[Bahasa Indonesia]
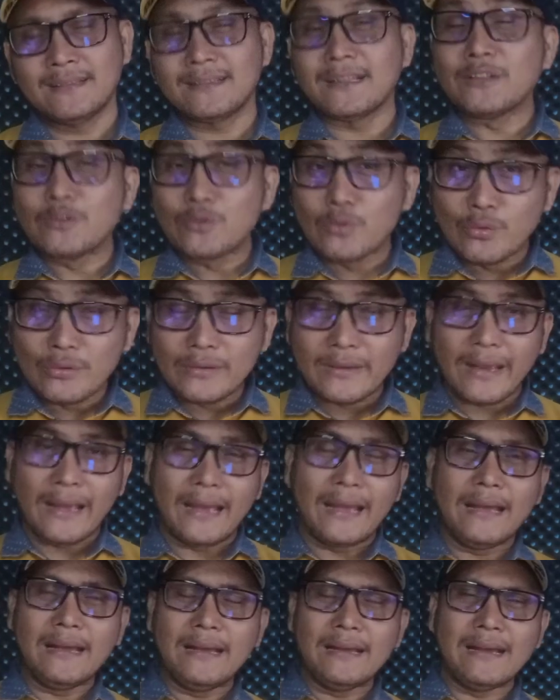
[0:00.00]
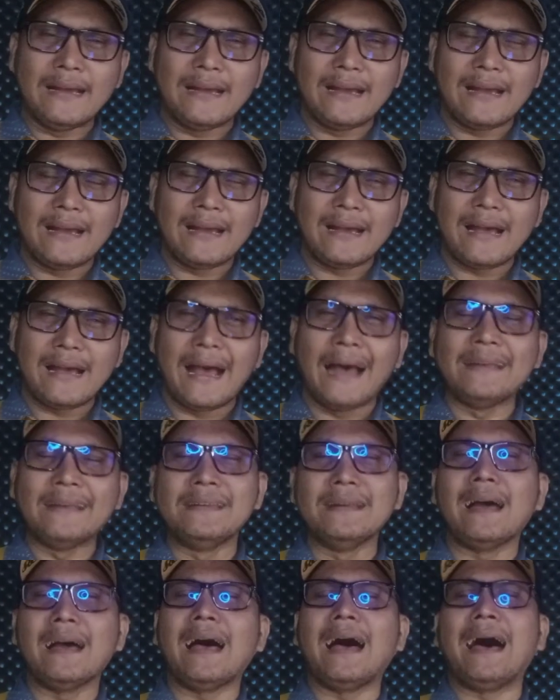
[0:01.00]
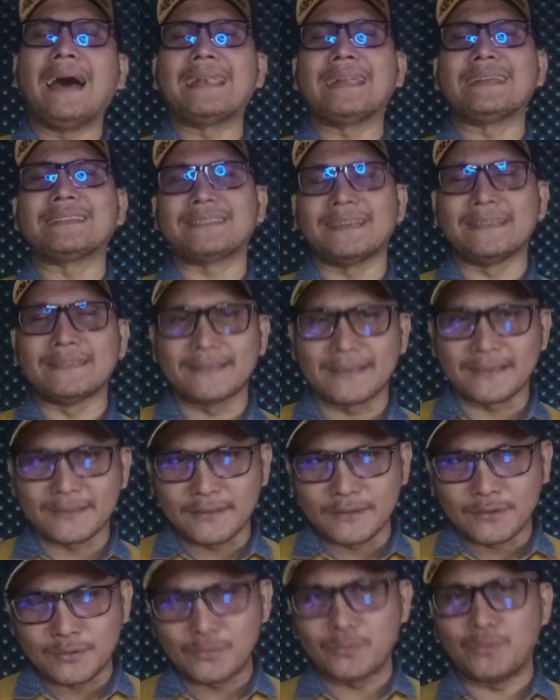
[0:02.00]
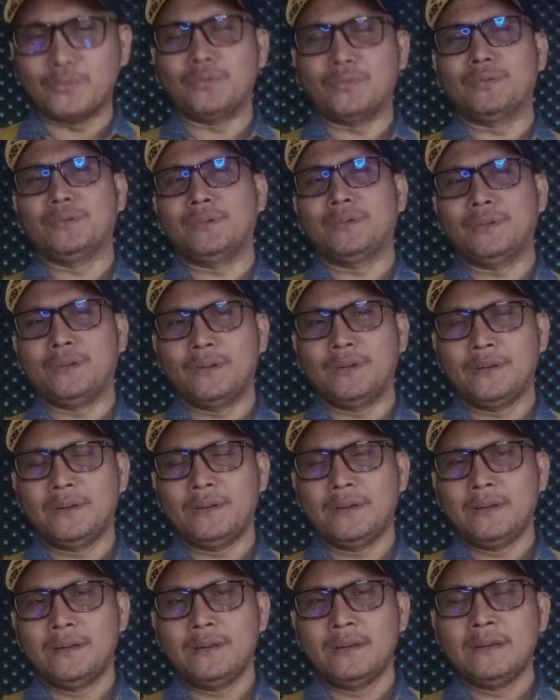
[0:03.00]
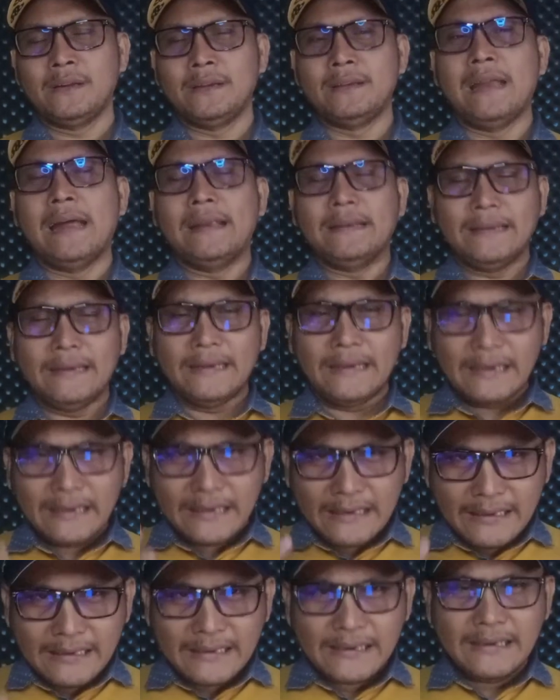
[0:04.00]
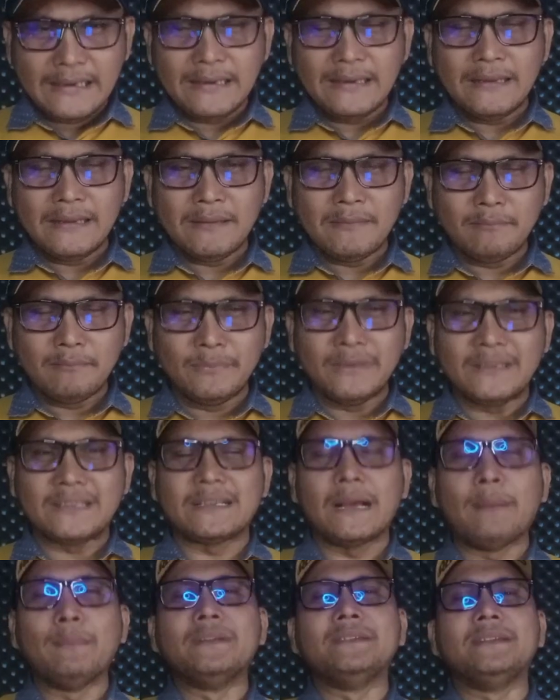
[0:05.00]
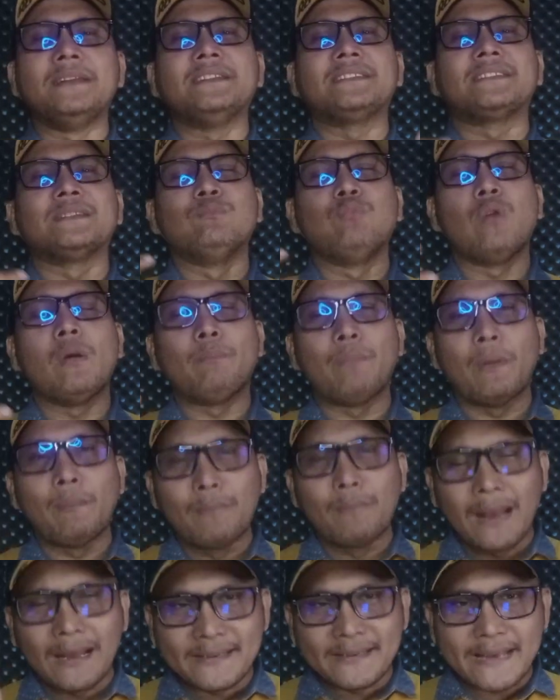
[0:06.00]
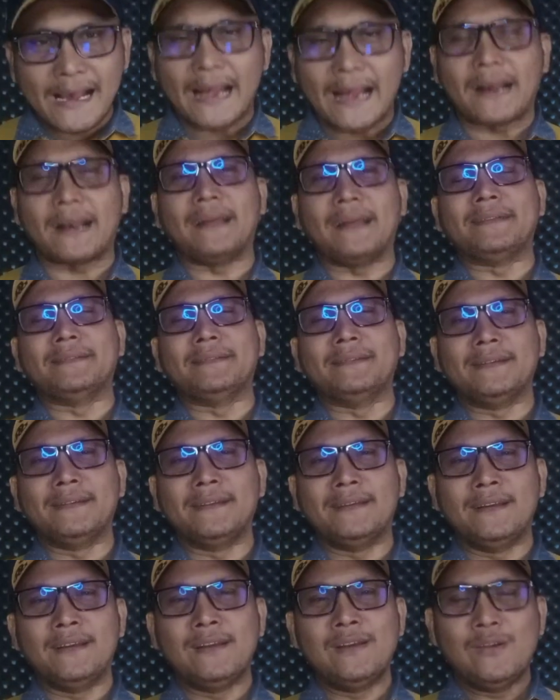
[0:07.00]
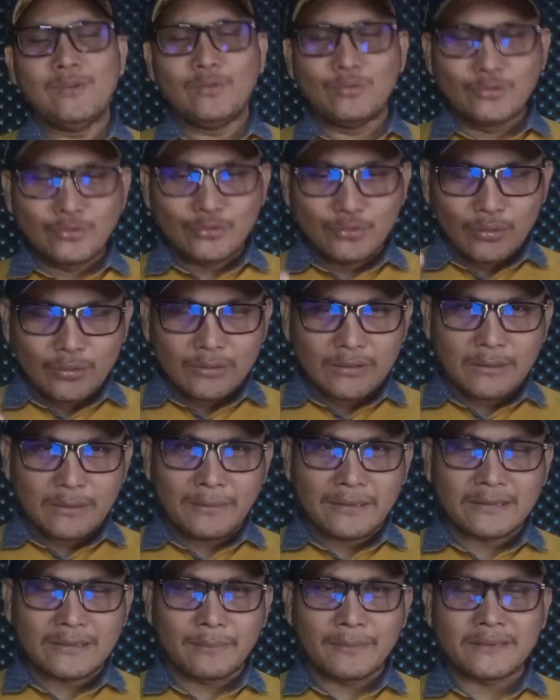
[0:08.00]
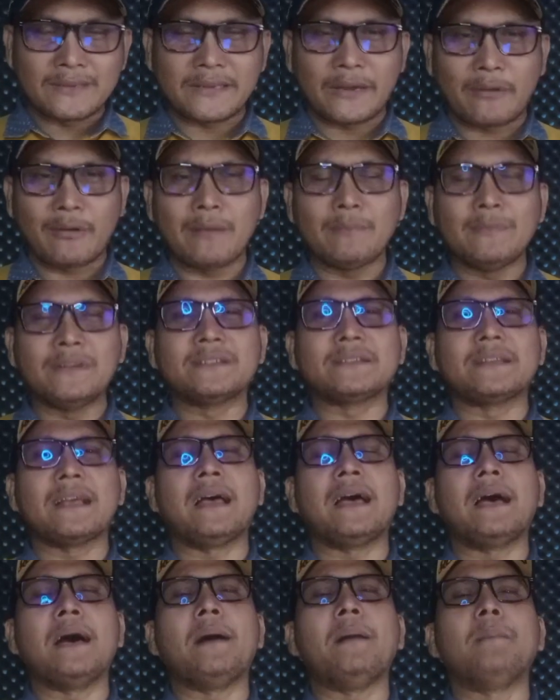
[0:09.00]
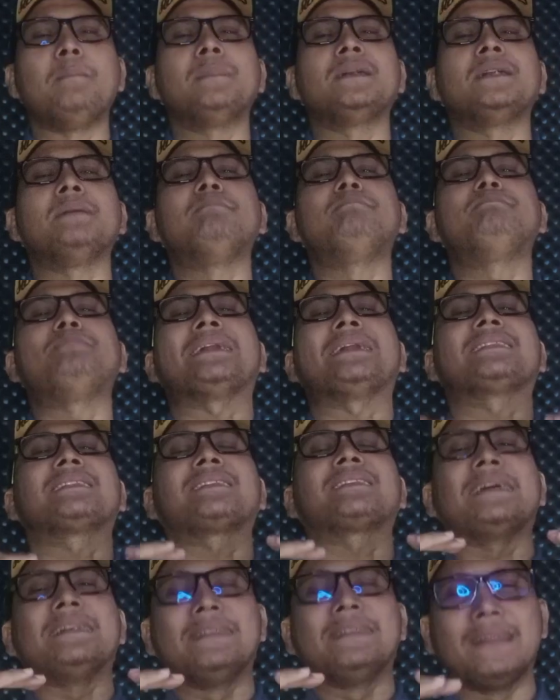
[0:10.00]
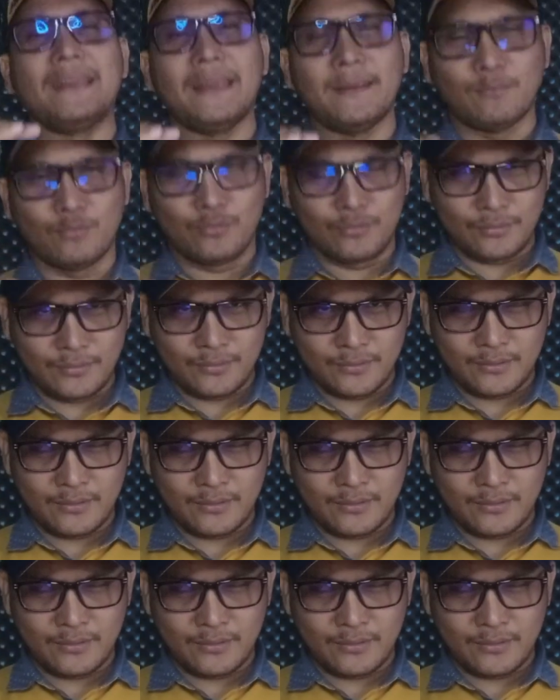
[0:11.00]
Tentunya ada alasan tertentu dan ini bisa menjadi sebuah pembelajaran untuk teman-teman cewek bisa menempatkan dirimu,